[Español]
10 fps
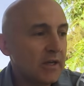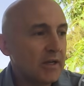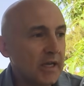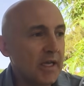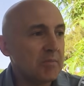
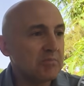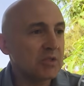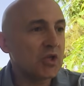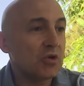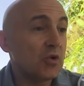Em,
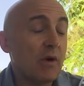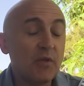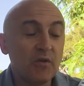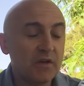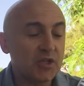yo
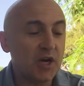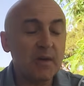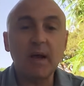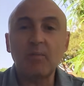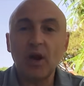cuando fichó
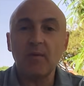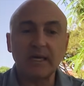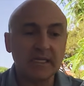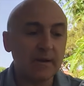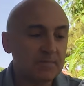Neymar por el
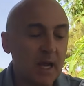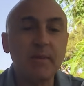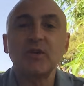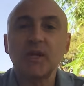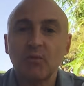Barça, amigos de